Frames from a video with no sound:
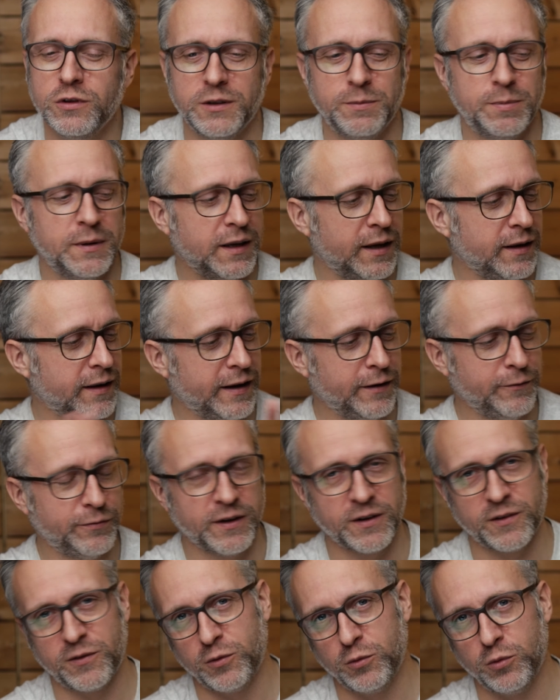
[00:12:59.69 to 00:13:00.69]
Und ich bin dann
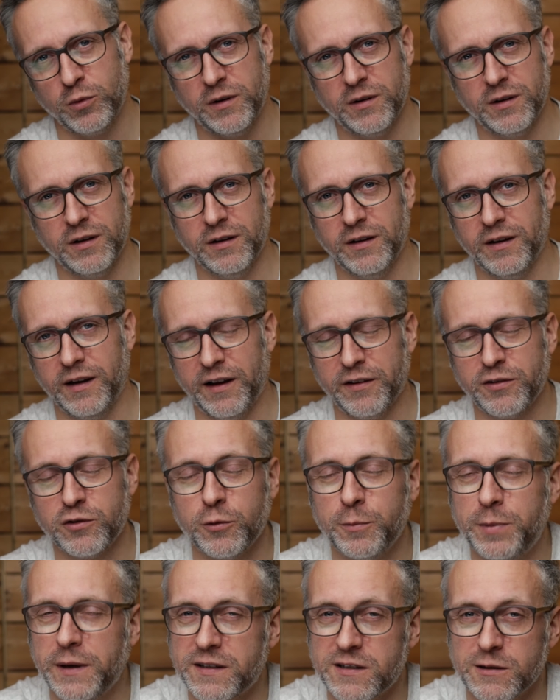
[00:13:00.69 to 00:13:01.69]
einfach zu äh,
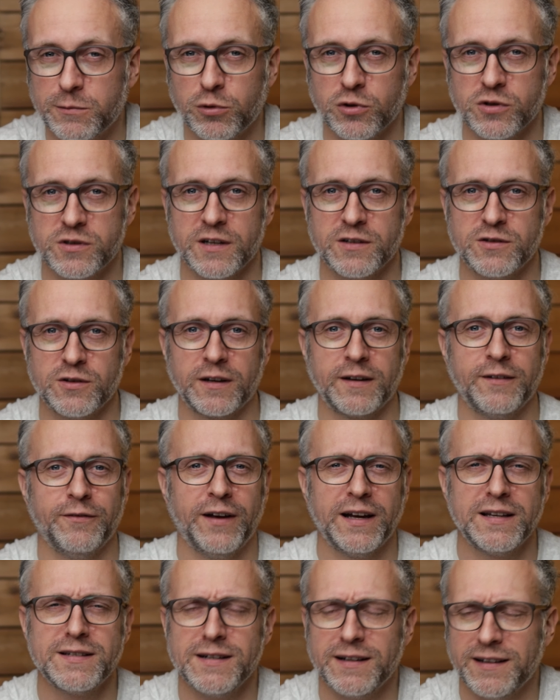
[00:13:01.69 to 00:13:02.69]
Astropixel-Prozessor
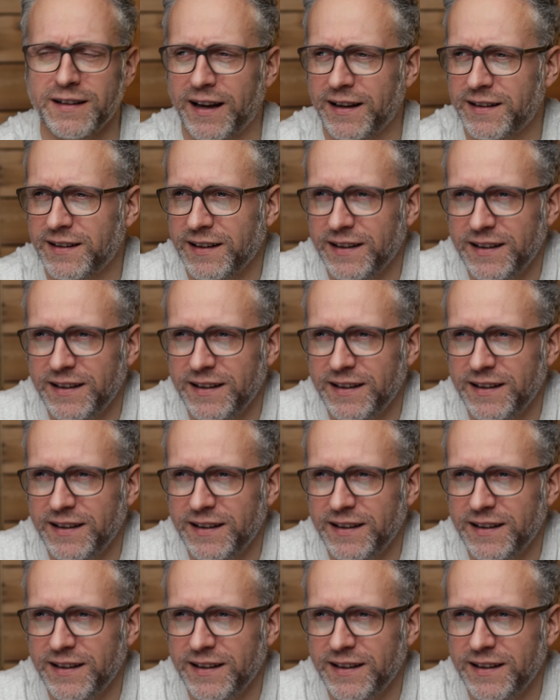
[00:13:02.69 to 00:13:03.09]
gewechselt und hatte